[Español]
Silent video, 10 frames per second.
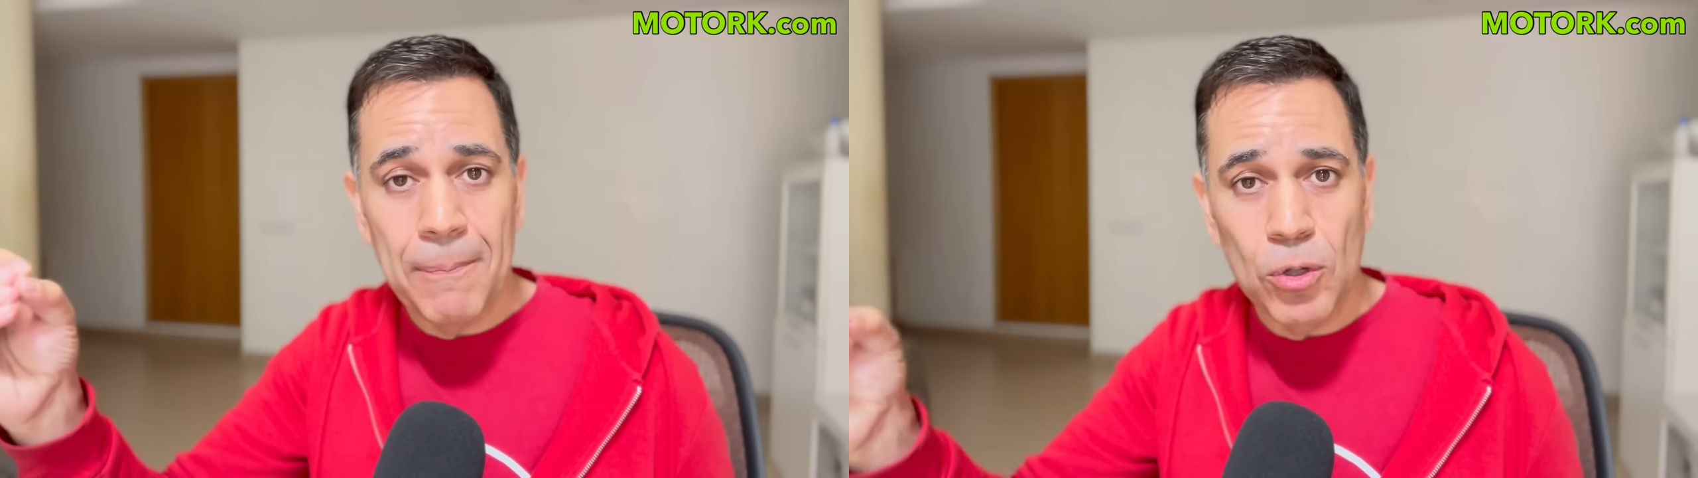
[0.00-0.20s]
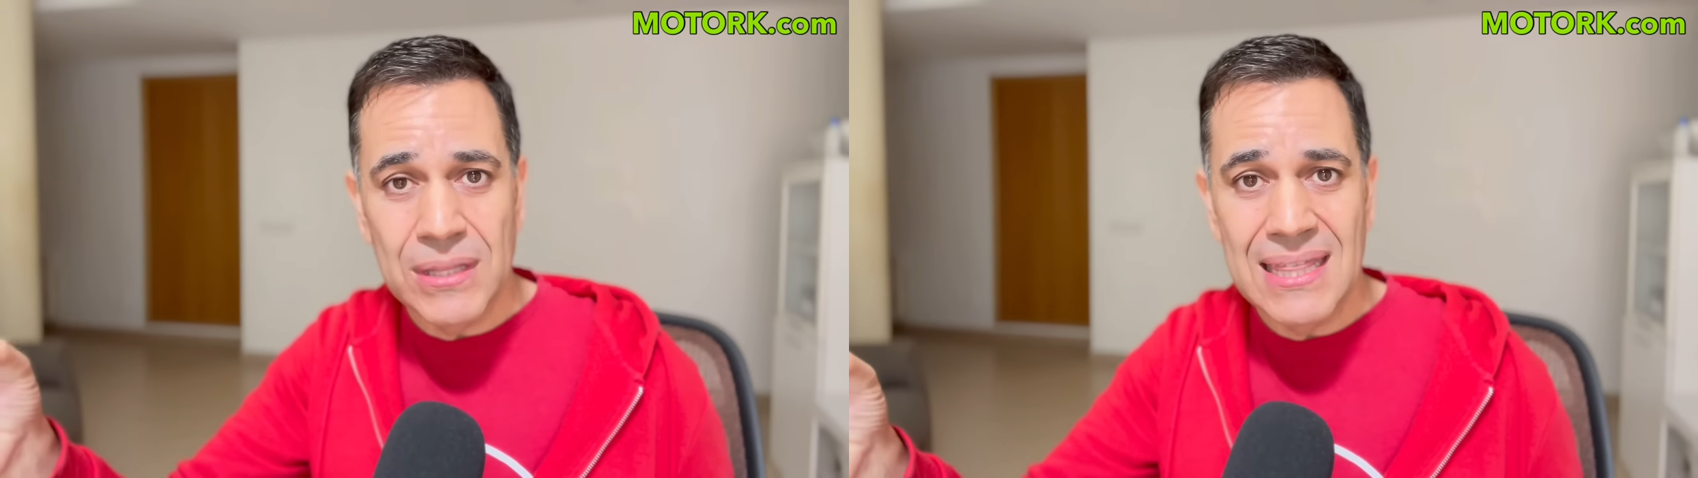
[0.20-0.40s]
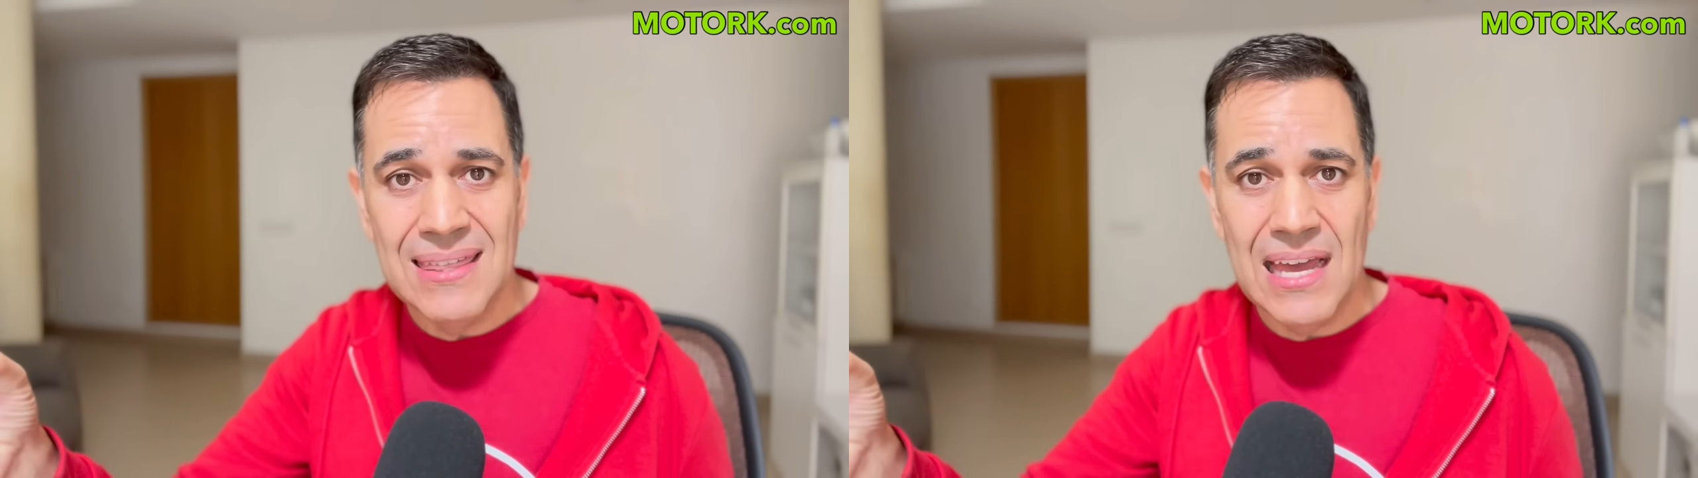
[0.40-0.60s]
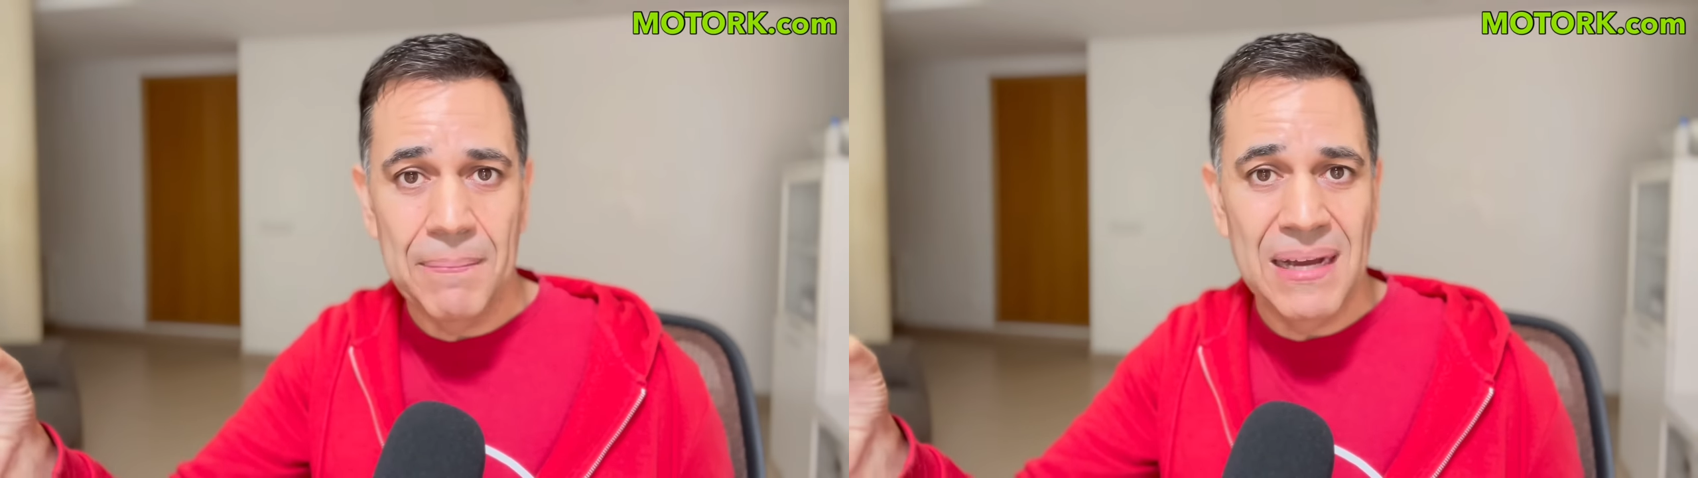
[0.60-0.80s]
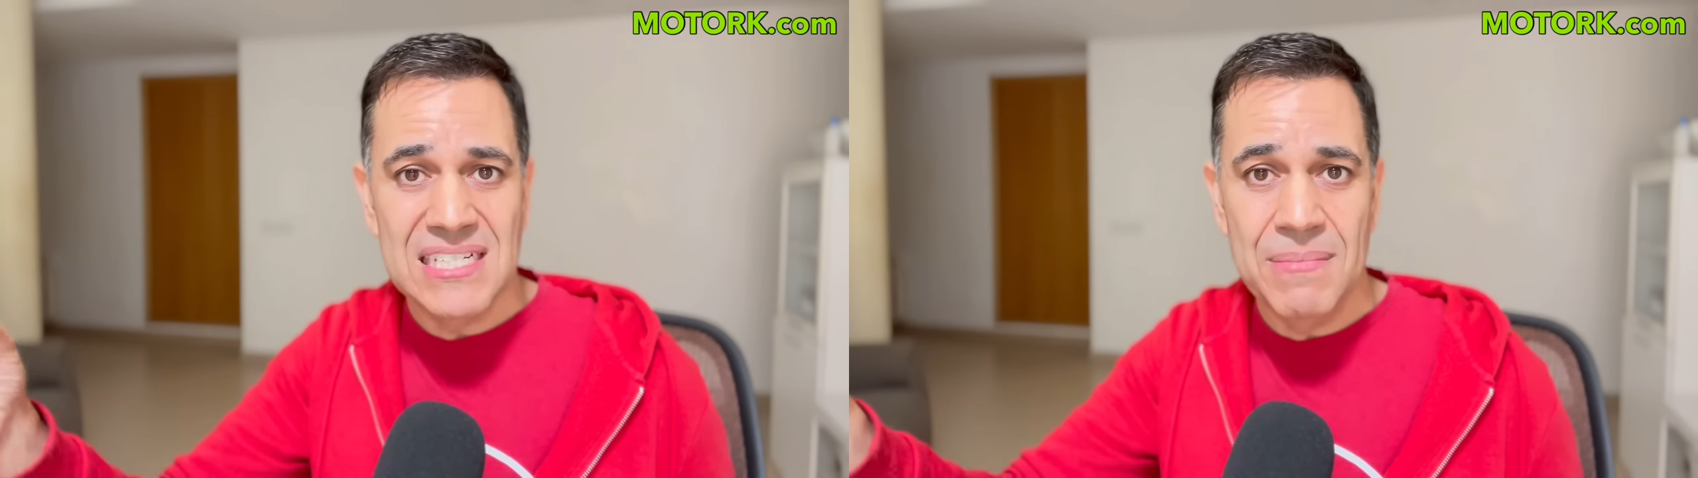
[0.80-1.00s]
potencia
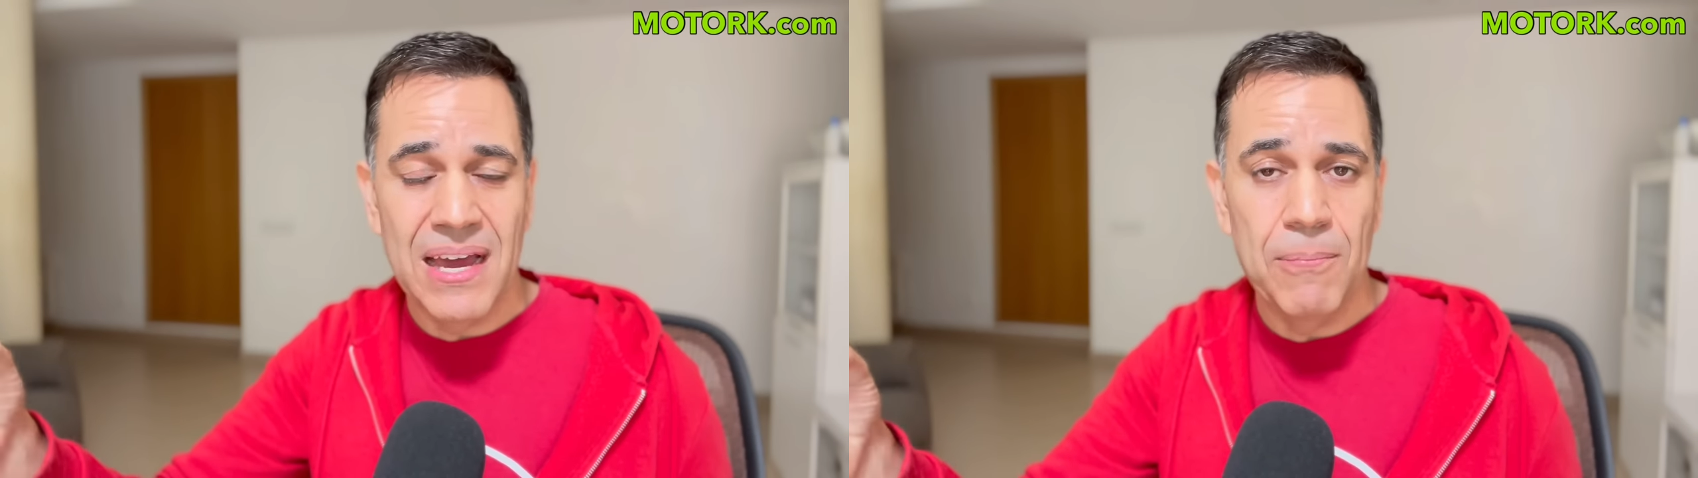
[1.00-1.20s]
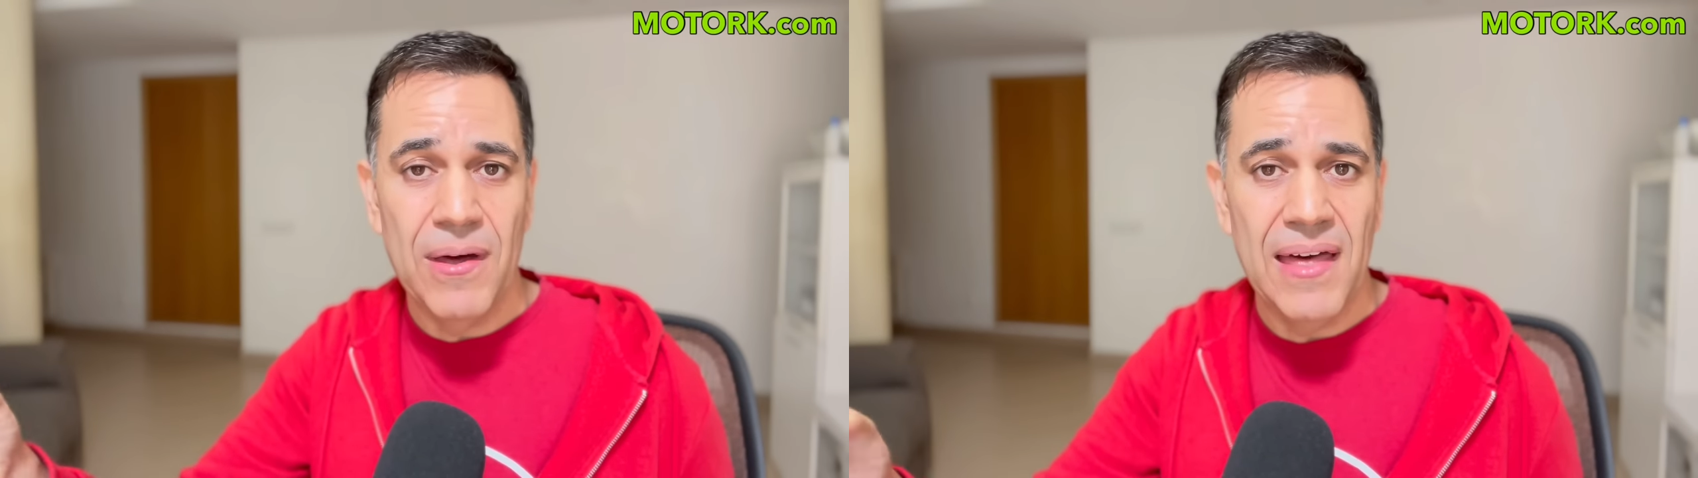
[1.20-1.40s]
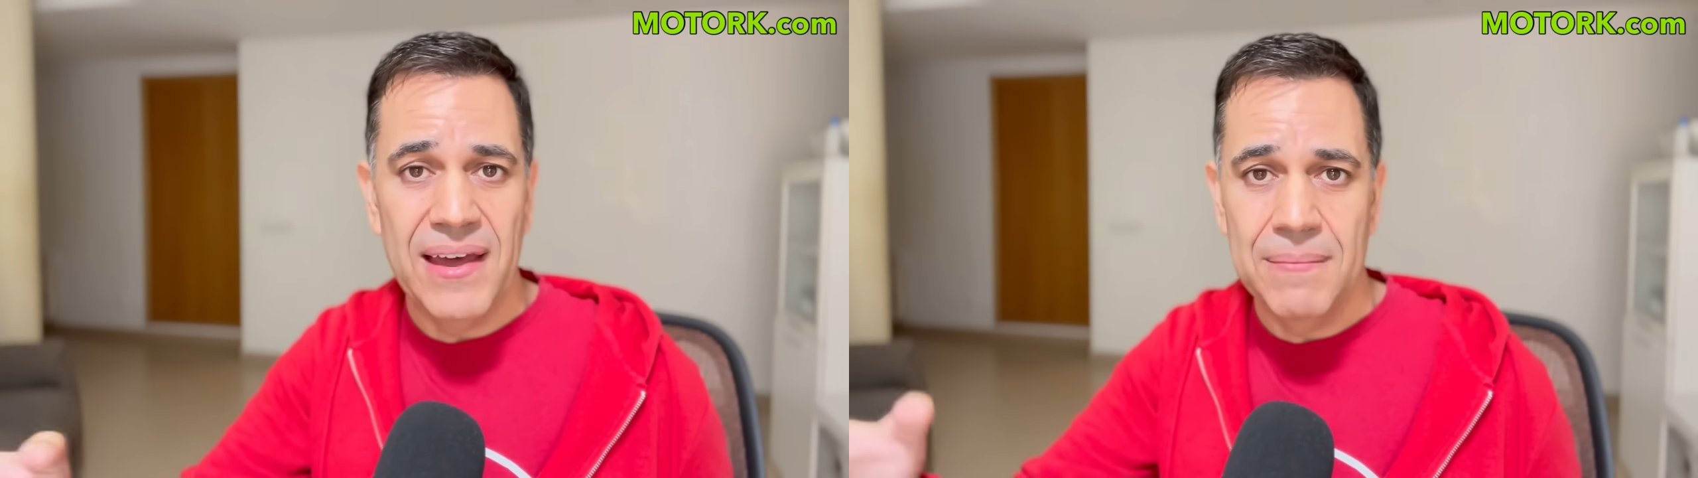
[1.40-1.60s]
máxima que pueda dar,